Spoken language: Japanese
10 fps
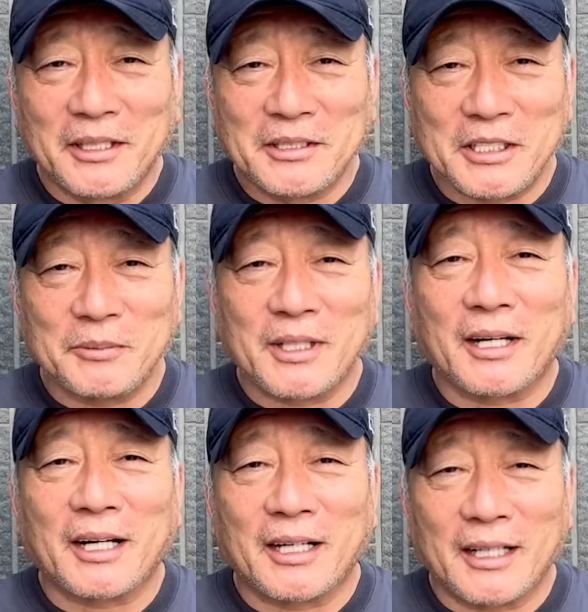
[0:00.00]
チームだ
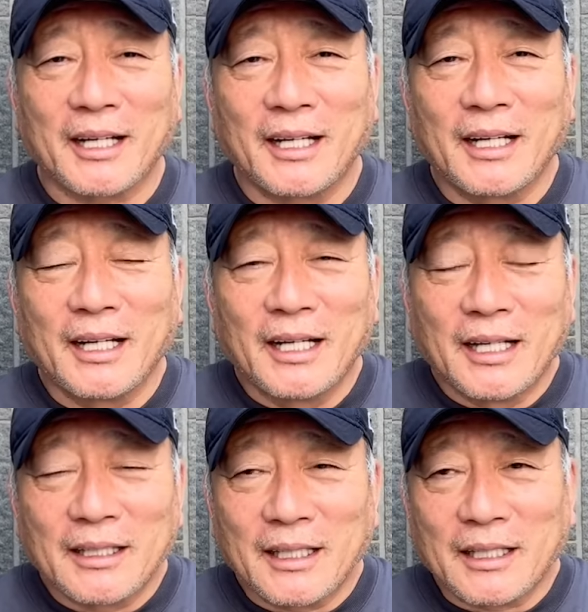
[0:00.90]
からね、
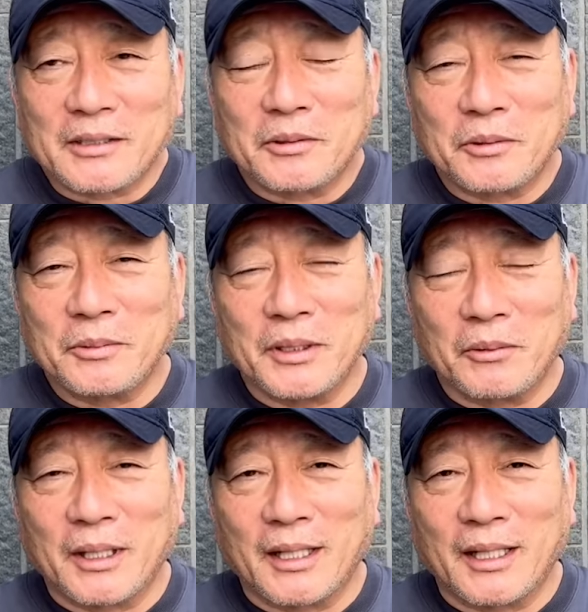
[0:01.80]
だからそういう意味で
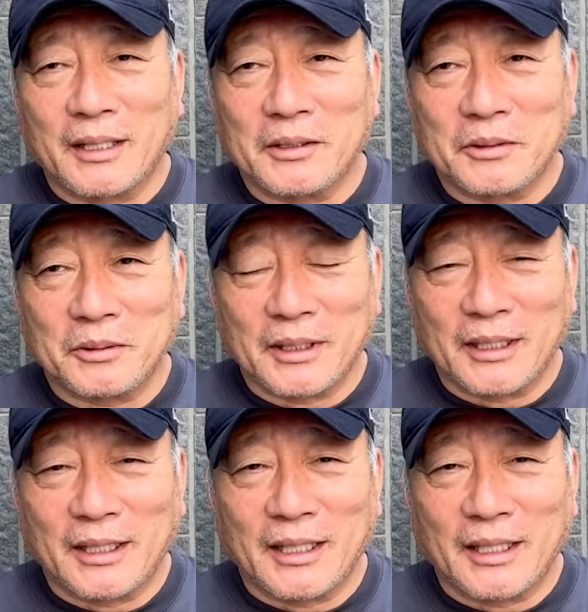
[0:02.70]
は非常に